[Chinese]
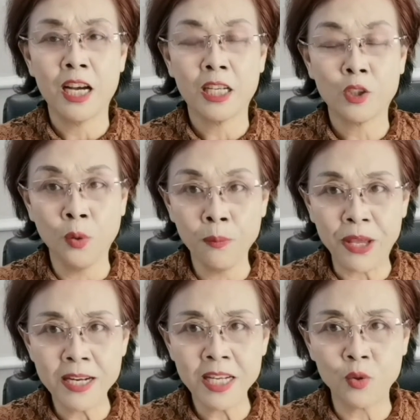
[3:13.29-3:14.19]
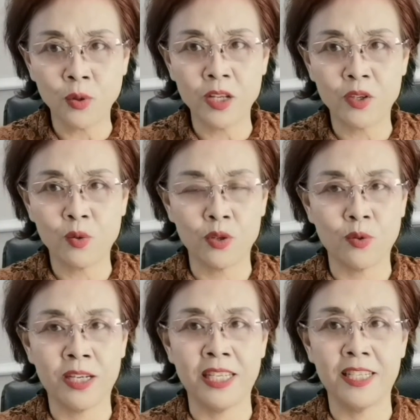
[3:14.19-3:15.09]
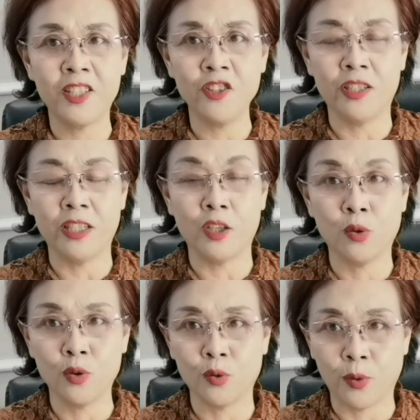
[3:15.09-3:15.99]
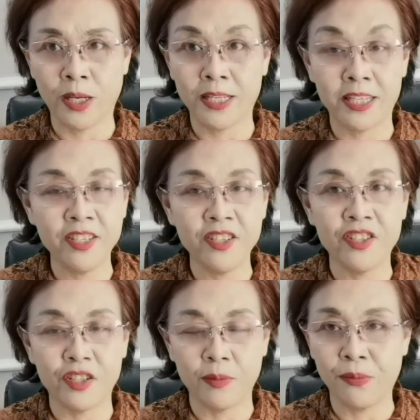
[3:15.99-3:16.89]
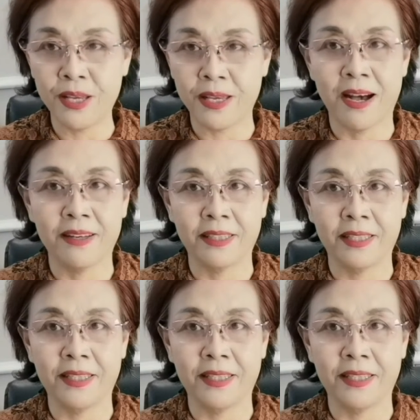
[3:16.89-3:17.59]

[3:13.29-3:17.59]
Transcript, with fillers: 从别人嘴里说出和你自己说出嘴里性质是不一样的，